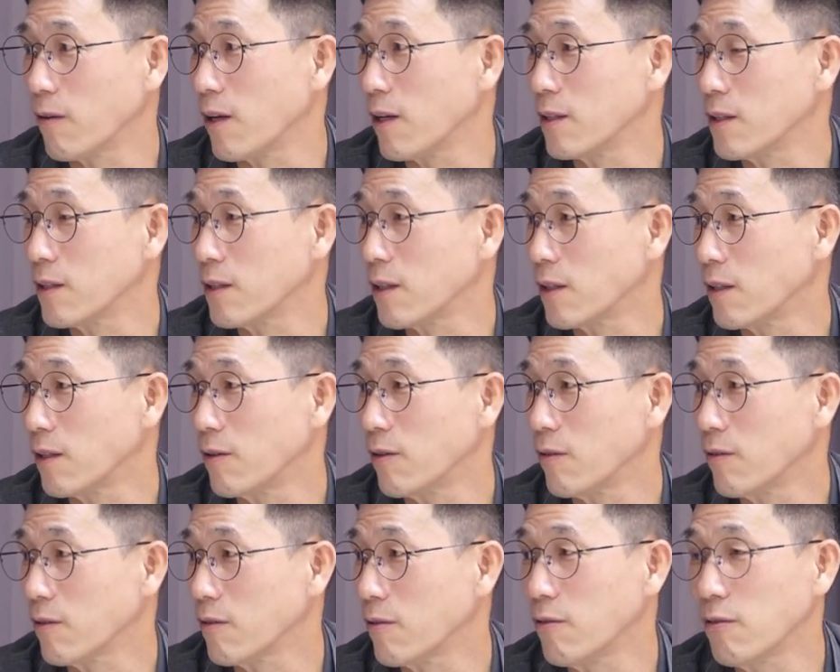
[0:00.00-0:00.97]
아니잖아요.
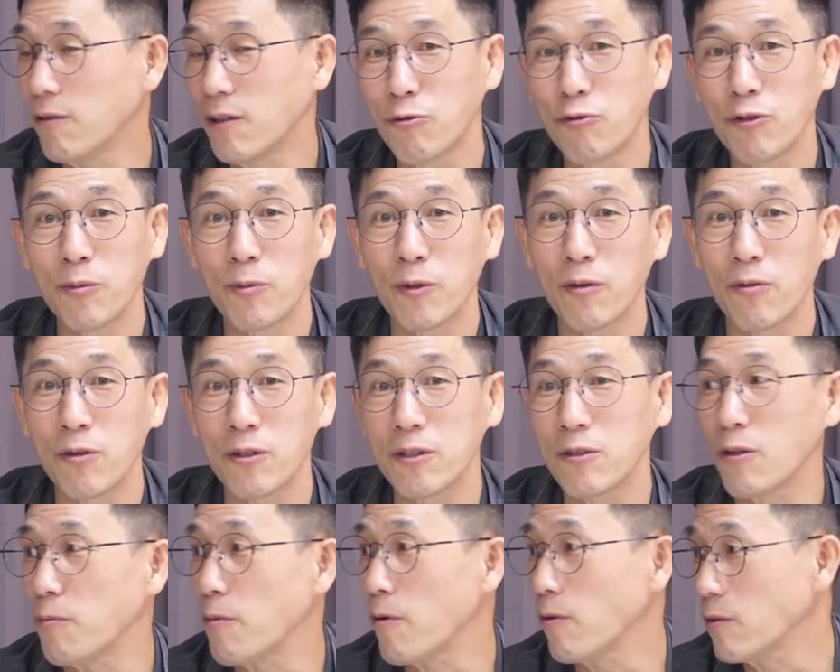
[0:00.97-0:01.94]
그런데 우리보다 훨씬
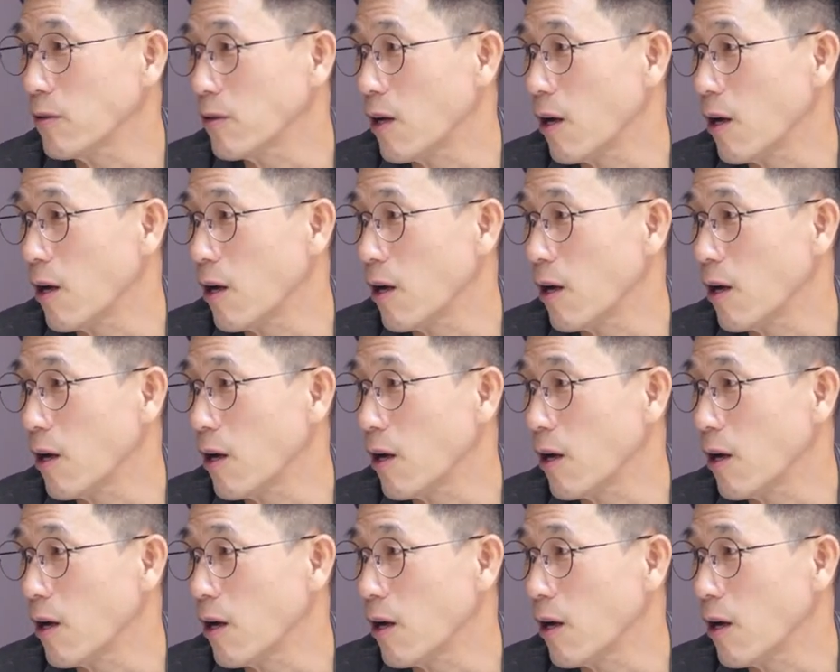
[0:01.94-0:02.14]
더 평등하고